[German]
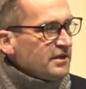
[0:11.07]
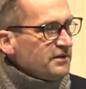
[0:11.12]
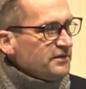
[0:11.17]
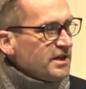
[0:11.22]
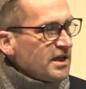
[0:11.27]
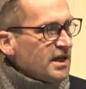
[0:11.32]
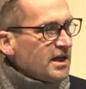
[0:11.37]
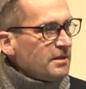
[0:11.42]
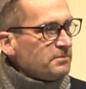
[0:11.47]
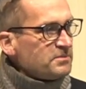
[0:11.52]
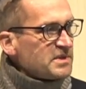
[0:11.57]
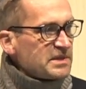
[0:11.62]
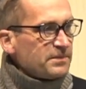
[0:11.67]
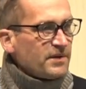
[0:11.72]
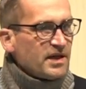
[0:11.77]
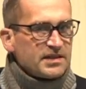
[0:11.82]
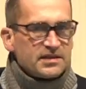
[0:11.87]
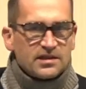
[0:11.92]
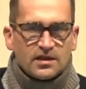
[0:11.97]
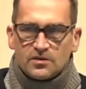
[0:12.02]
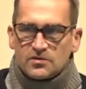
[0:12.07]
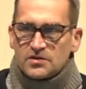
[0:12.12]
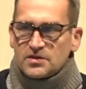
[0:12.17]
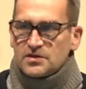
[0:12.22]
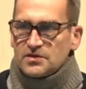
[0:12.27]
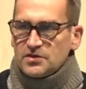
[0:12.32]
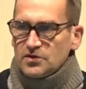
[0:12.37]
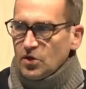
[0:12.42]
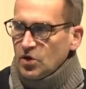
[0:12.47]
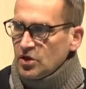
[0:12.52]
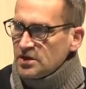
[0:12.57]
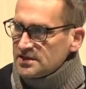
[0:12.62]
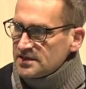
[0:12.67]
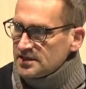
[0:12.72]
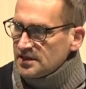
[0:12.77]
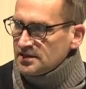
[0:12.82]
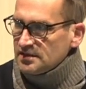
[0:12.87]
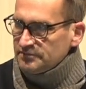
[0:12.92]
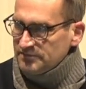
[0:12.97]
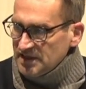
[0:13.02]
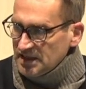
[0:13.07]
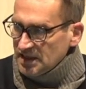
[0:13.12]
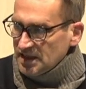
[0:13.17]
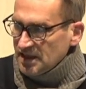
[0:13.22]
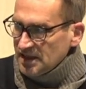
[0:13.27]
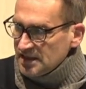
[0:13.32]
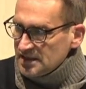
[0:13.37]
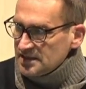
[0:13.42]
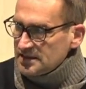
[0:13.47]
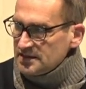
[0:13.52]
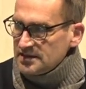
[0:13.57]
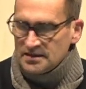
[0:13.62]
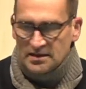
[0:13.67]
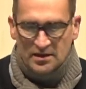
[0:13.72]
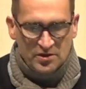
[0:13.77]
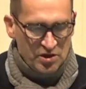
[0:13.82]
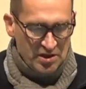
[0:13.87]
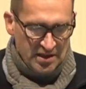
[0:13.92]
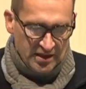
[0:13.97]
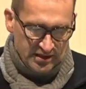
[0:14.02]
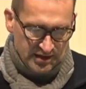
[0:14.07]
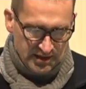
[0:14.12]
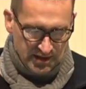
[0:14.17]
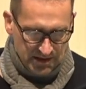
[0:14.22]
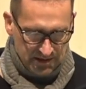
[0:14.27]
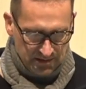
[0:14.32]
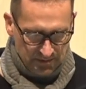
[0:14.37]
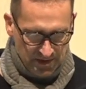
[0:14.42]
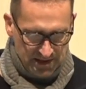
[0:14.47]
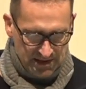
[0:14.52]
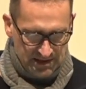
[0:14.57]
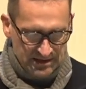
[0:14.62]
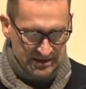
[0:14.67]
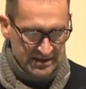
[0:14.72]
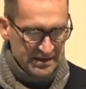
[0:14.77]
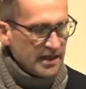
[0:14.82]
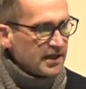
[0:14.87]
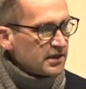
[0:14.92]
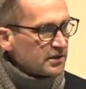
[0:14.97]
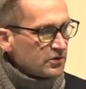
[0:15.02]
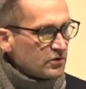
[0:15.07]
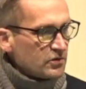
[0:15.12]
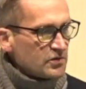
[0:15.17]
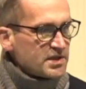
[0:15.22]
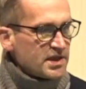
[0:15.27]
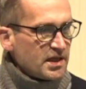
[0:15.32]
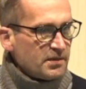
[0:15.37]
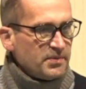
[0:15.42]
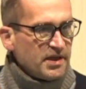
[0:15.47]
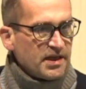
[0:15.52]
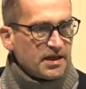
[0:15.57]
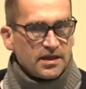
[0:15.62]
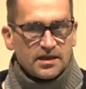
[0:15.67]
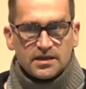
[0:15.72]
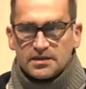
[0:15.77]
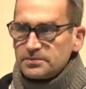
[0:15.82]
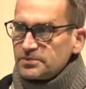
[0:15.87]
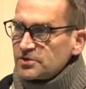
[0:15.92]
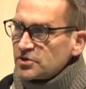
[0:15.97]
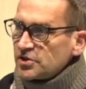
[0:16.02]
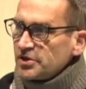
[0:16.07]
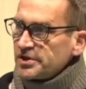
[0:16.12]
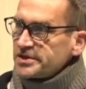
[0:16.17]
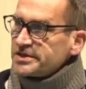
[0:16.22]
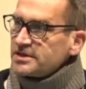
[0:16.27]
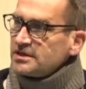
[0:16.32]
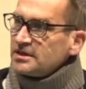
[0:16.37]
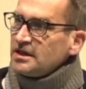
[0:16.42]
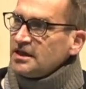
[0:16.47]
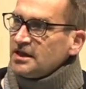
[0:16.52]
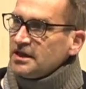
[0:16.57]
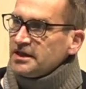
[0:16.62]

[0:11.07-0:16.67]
Wir haben 2019, wir heißt dieser Stadtrat, mit sehr großer Mehrheit beschlossen,